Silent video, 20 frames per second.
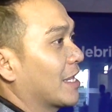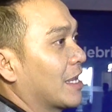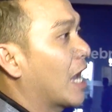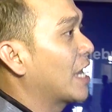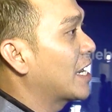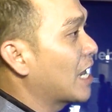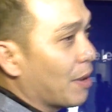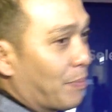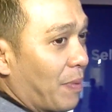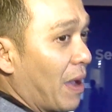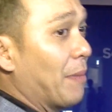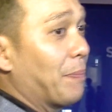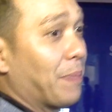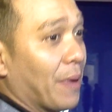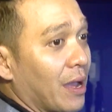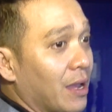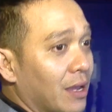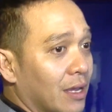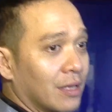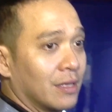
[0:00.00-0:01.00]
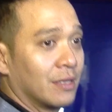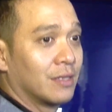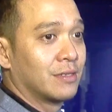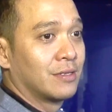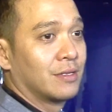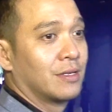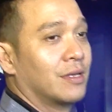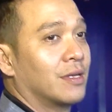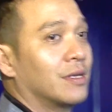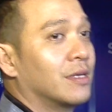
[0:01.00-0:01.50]
nggak ada apa-apa.
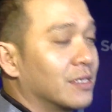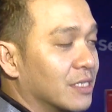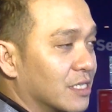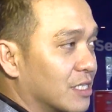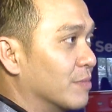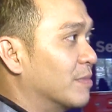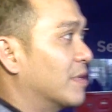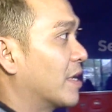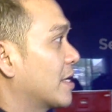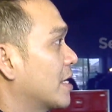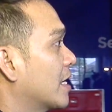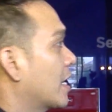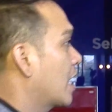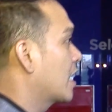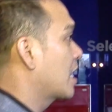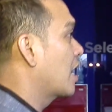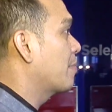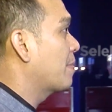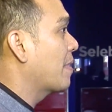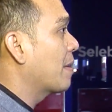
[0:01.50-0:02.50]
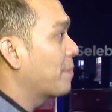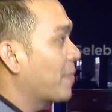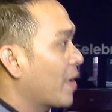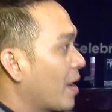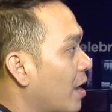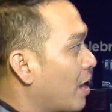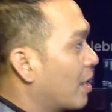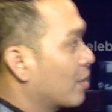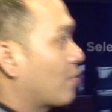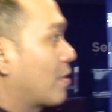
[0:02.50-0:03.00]
Sebenarnya nggak ada apa-apa,
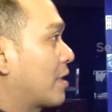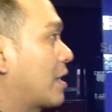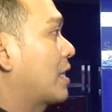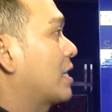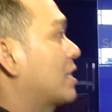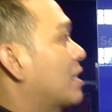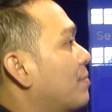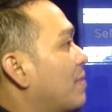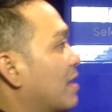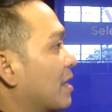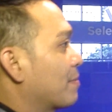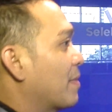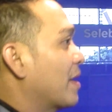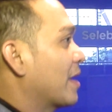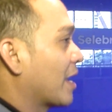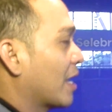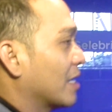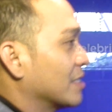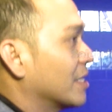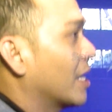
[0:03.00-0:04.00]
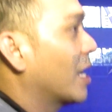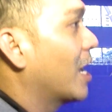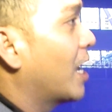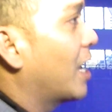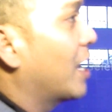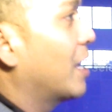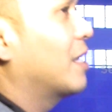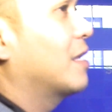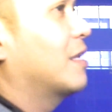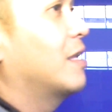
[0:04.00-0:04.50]
keluarga kita baik-baik aja
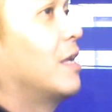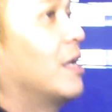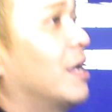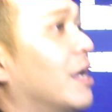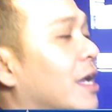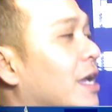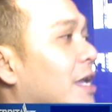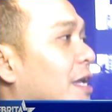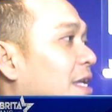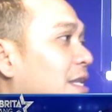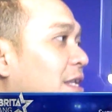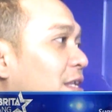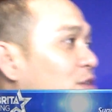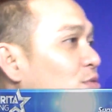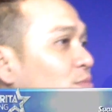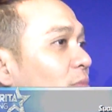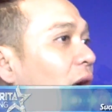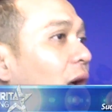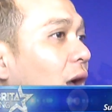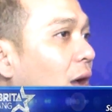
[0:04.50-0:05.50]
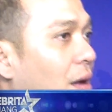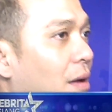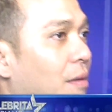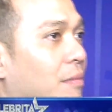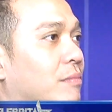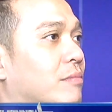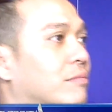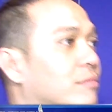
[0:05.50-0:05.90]
ini cuma